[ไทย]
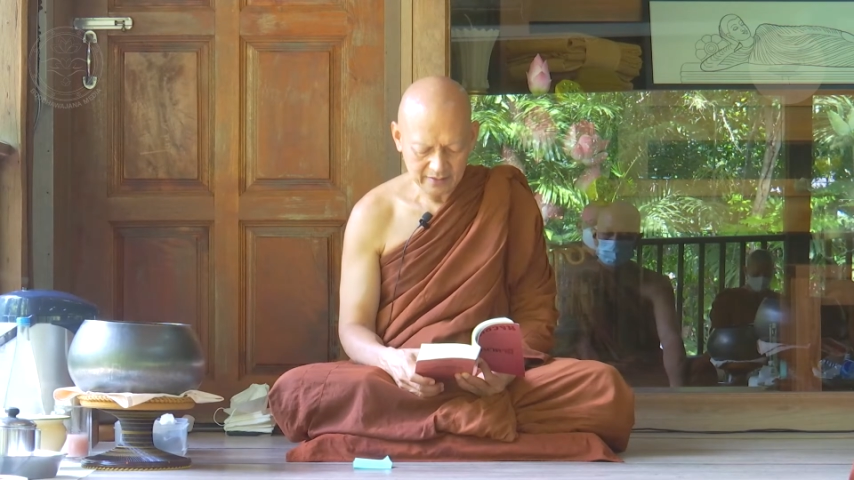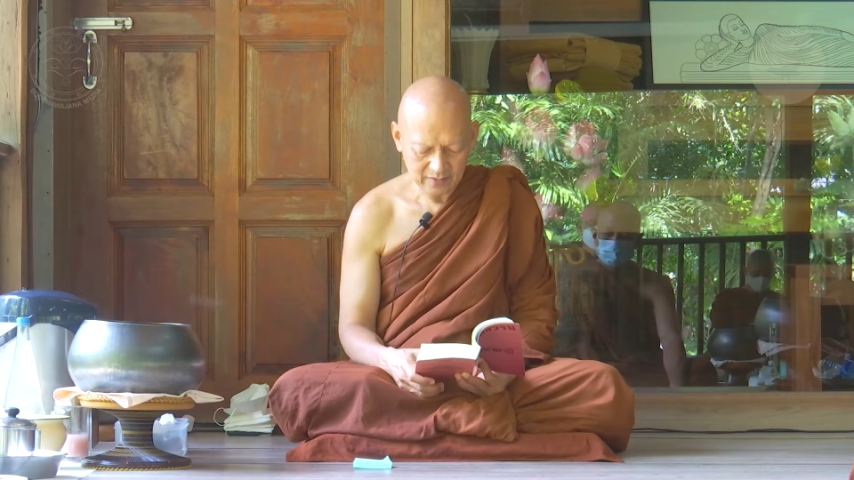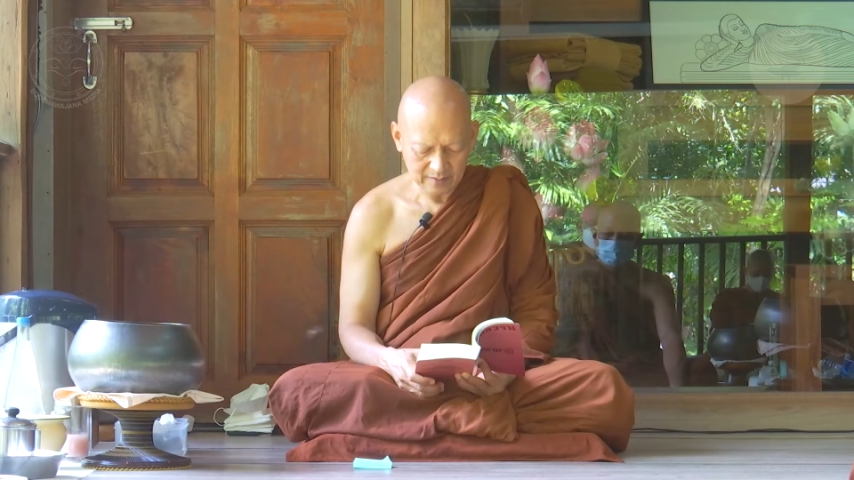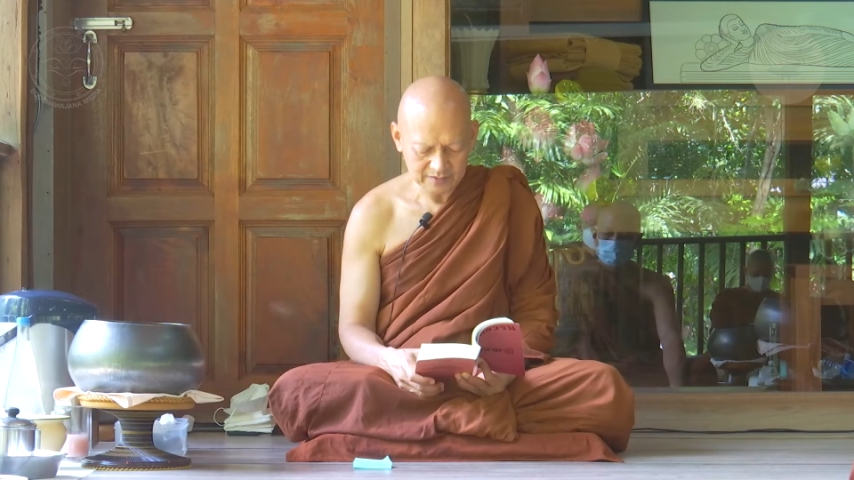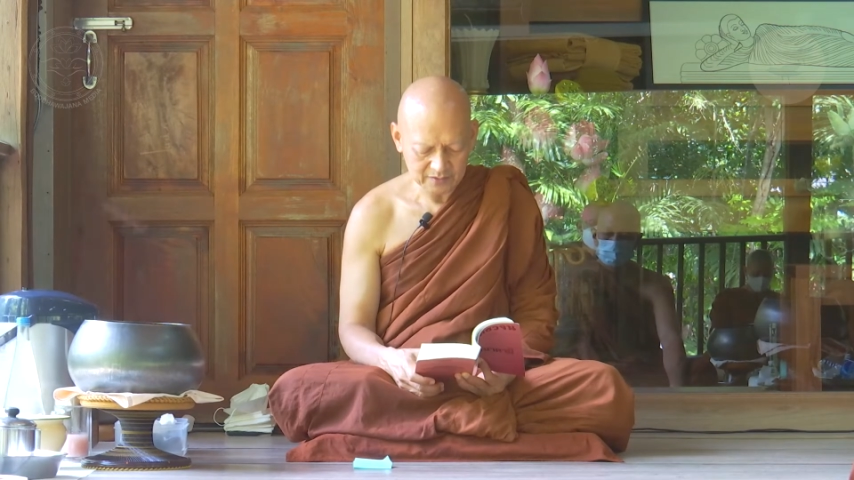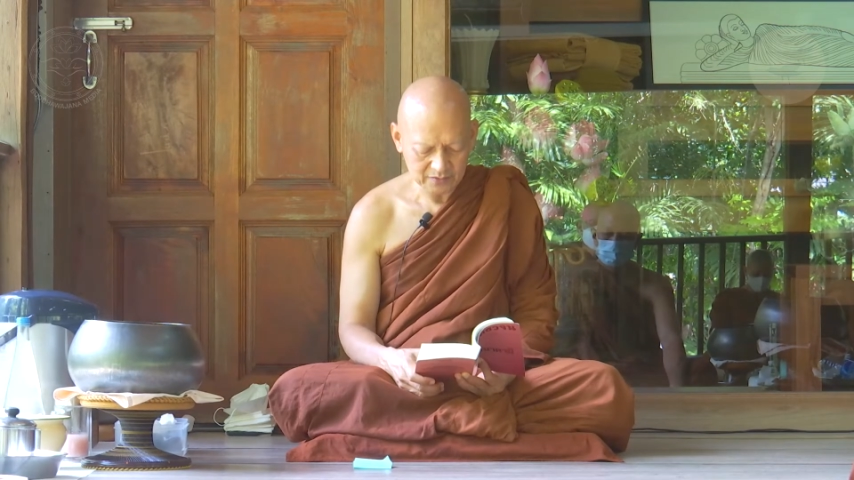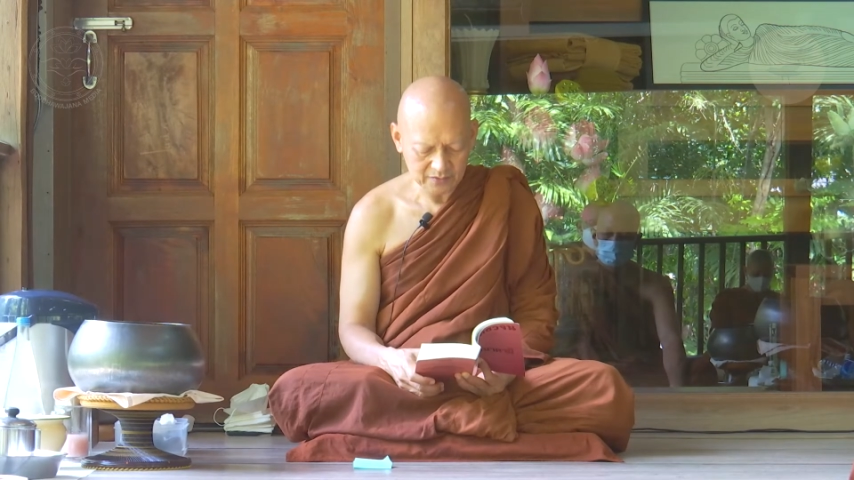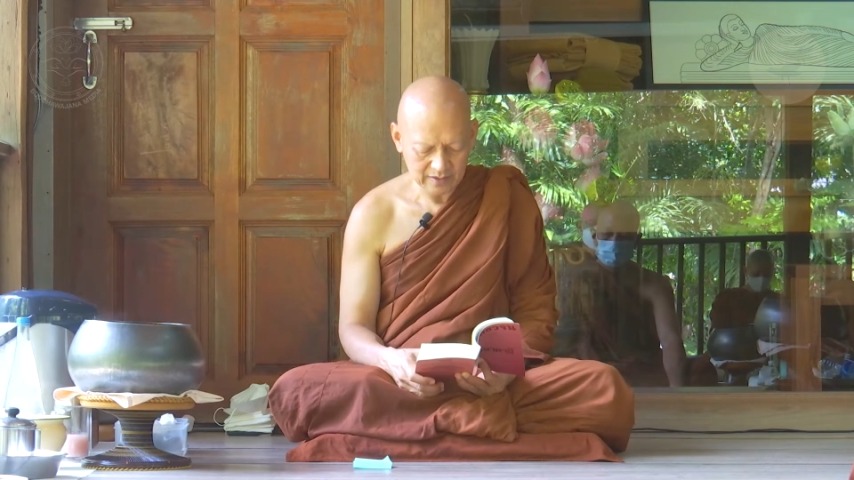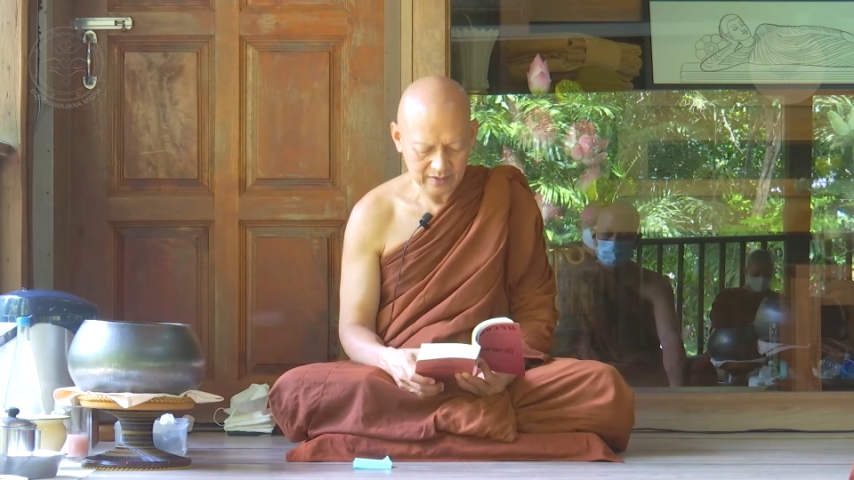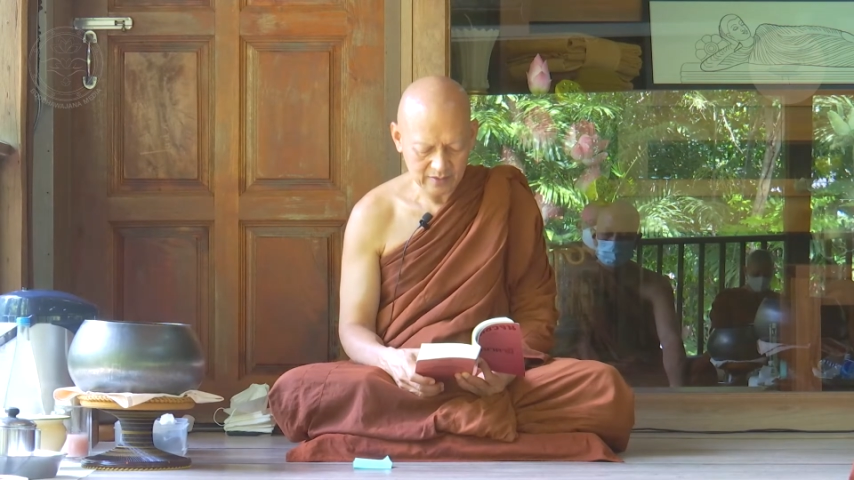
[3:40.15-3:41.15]
ความสูง
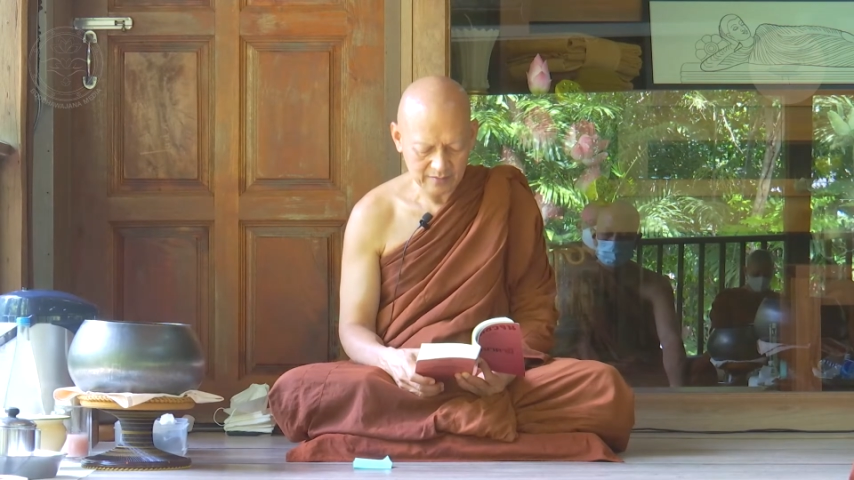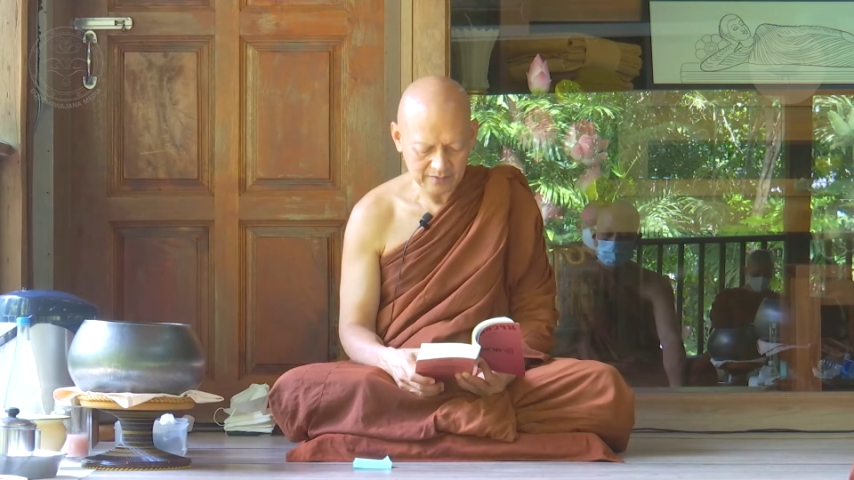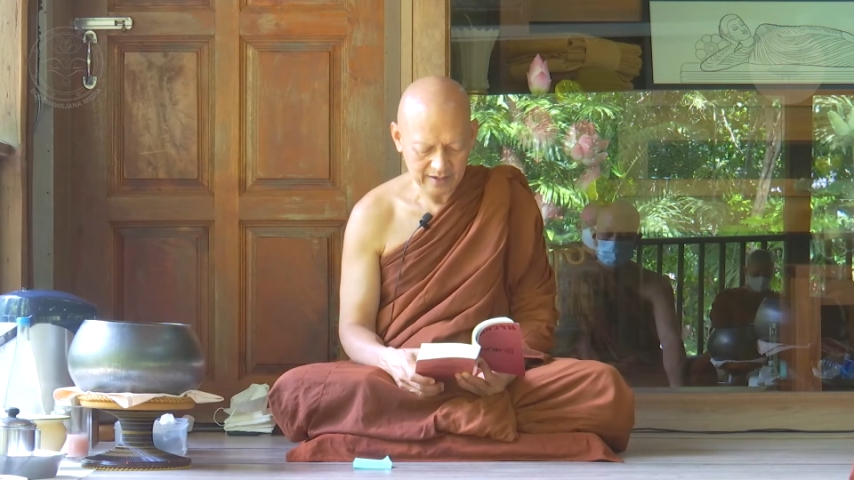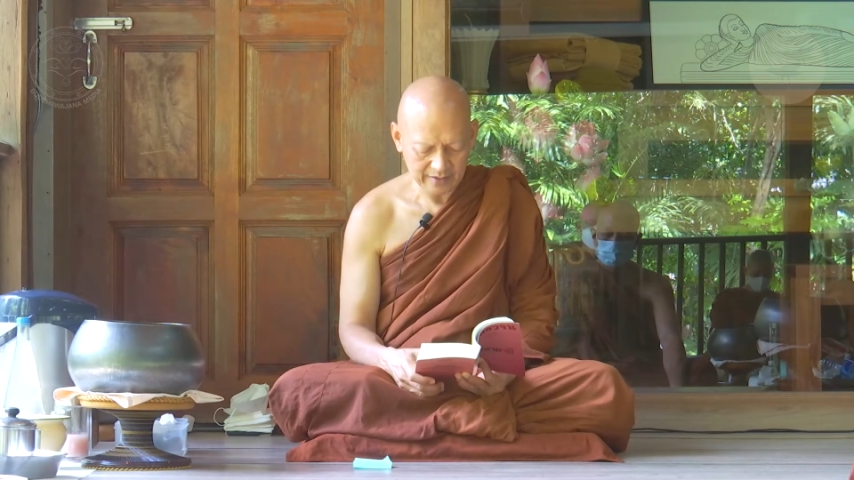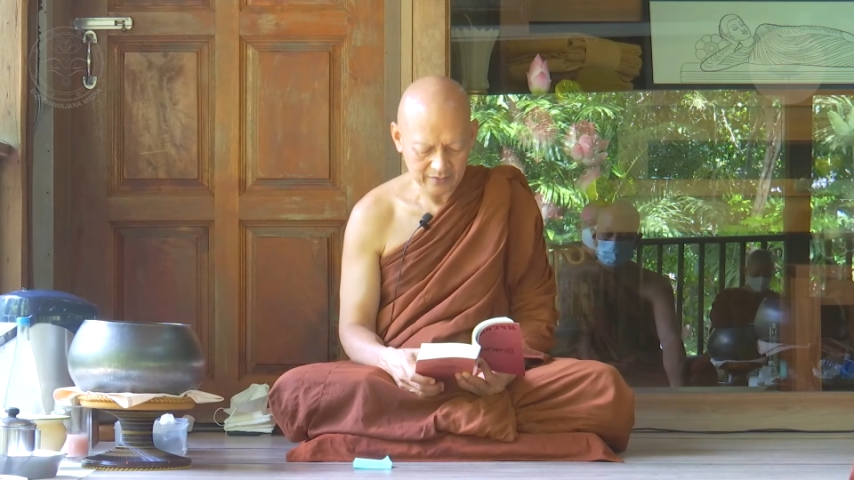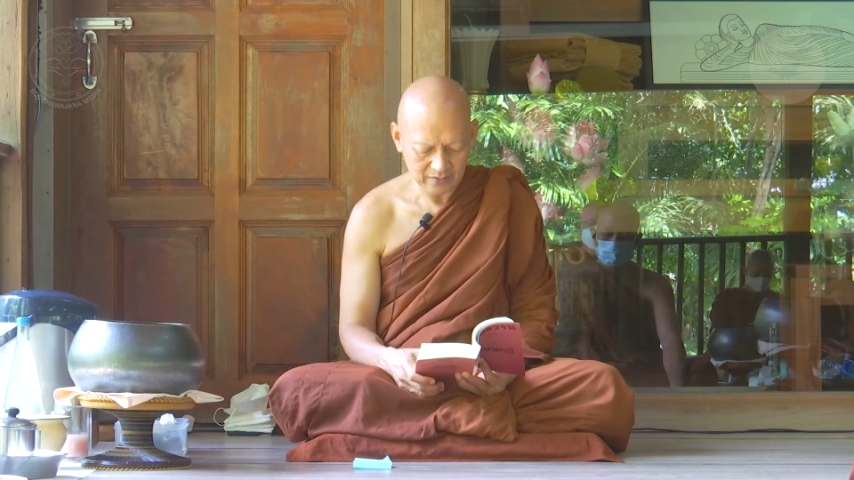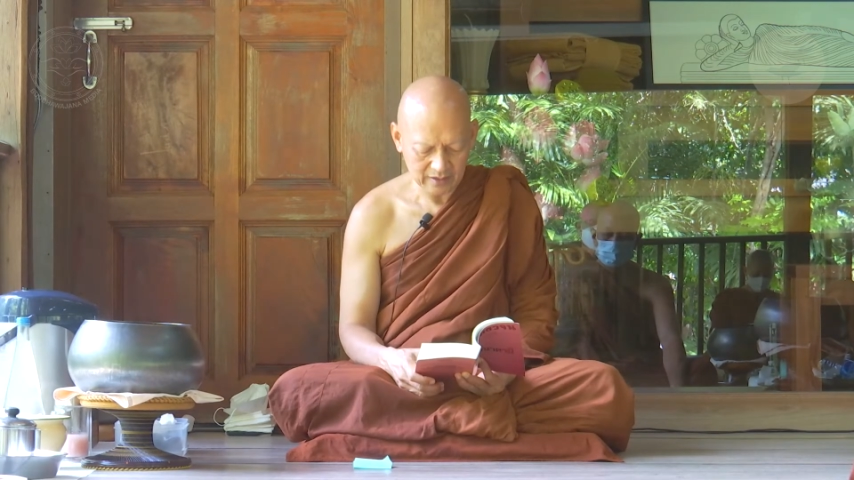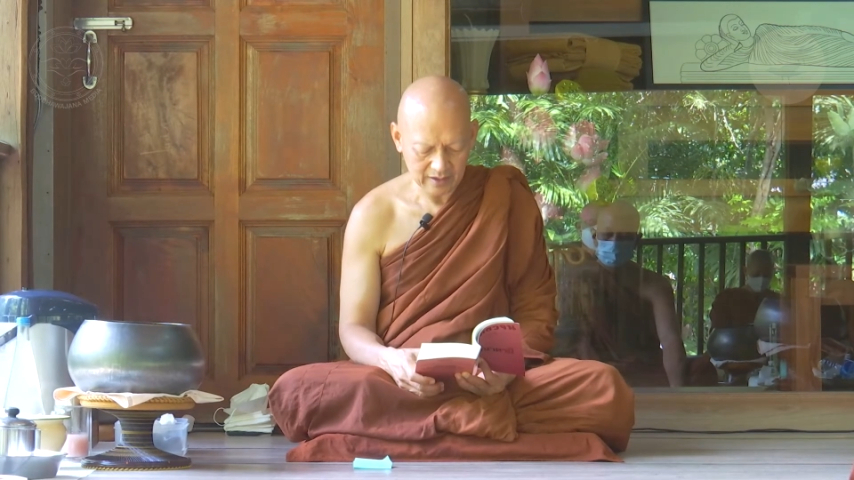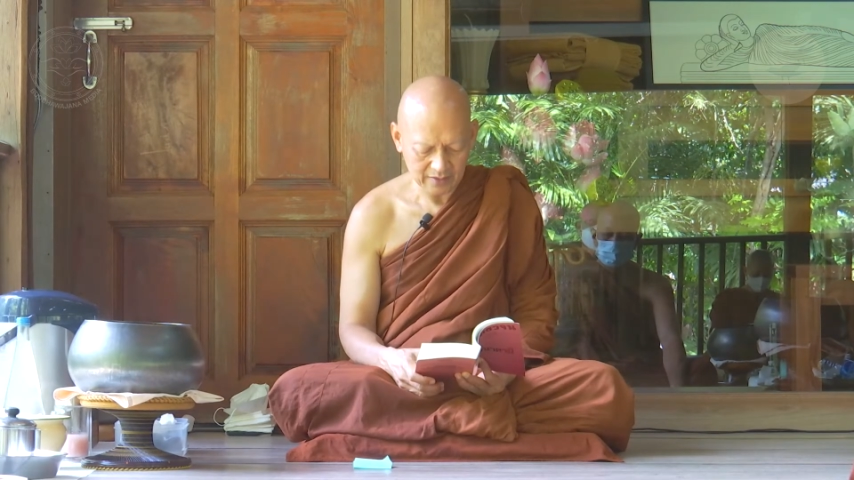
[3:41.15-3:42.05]
และความใหญ่ของเขา